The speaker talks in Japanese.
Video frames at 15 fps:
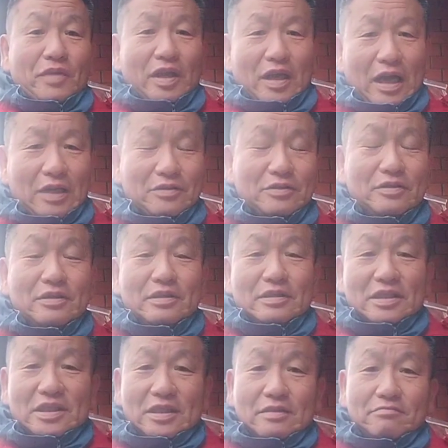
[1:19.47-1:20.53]
あの、
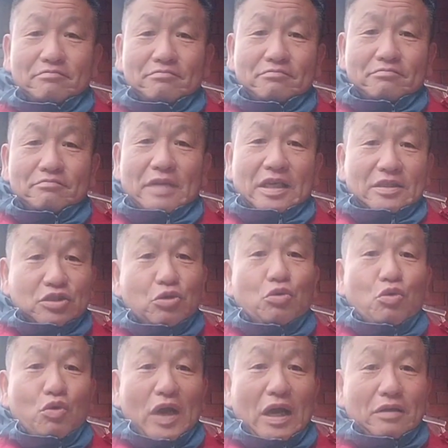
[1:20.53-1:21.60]
まあ、情
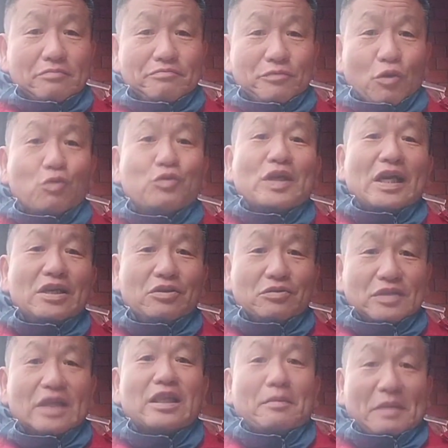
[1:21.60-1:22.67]
報が送られるよう
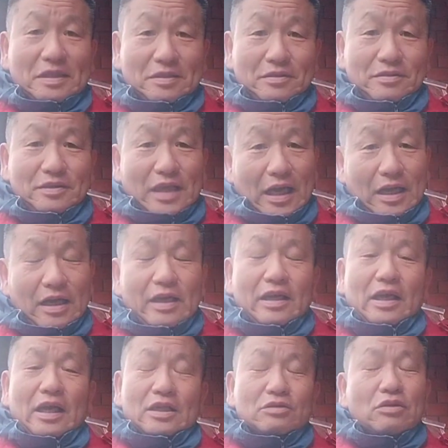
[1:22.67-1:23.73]
になってますんで、
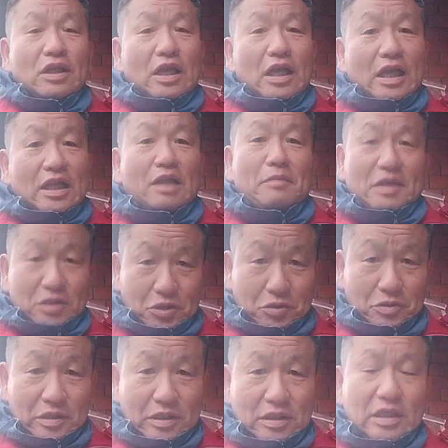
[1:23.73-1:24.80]
えー、それでやってます。
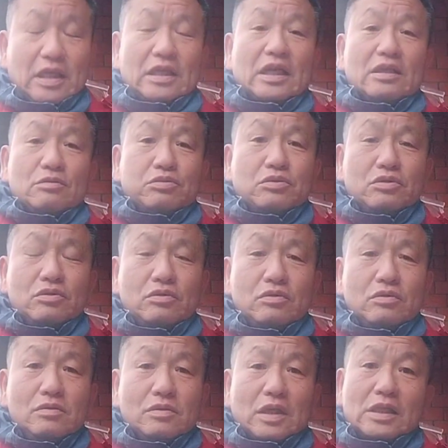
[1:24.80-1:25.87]
ね、ただ普通
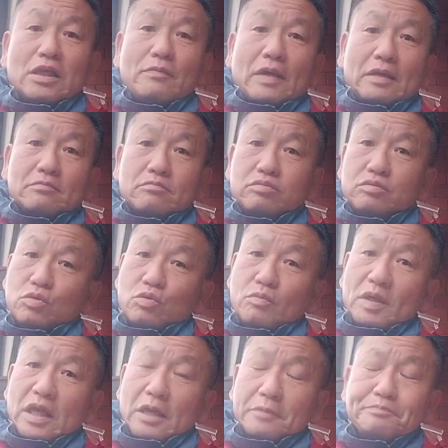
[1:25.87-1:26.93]
の方はそこ
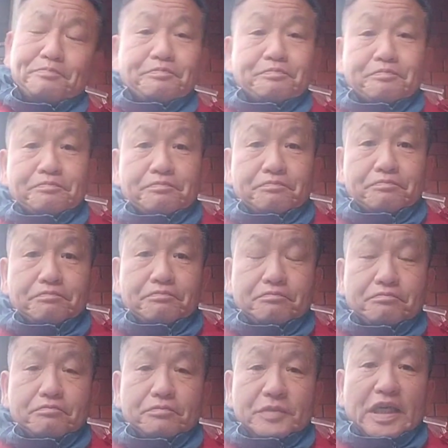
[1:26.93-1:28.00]
まで
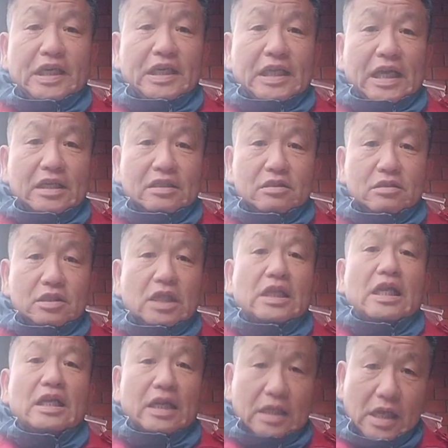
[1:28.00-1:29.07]
できないんじゃ
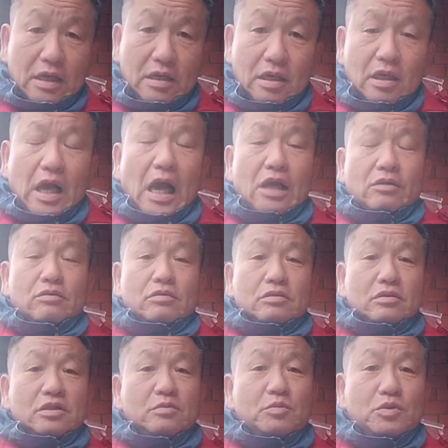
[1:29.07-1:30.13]
ないかな。あの、
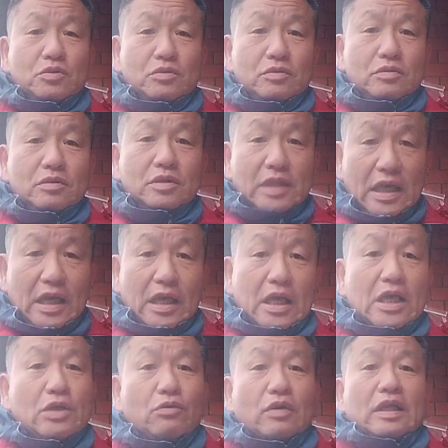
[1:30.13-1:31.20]
自分
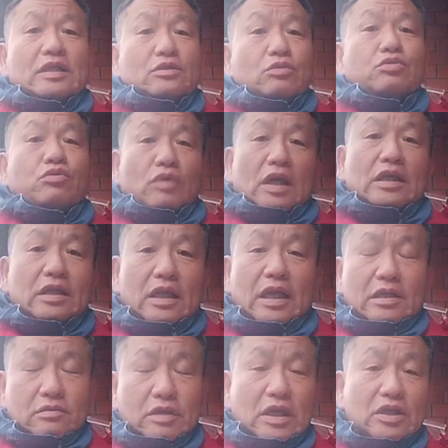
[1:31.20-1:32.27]
で、えどっかでソフトを買っ
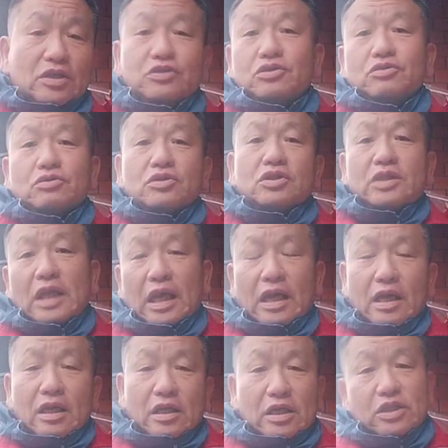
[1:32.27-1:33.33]
て、それで入力して、
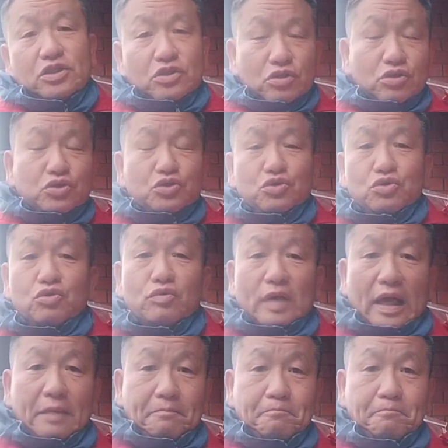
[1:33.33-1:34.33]
え出力する方が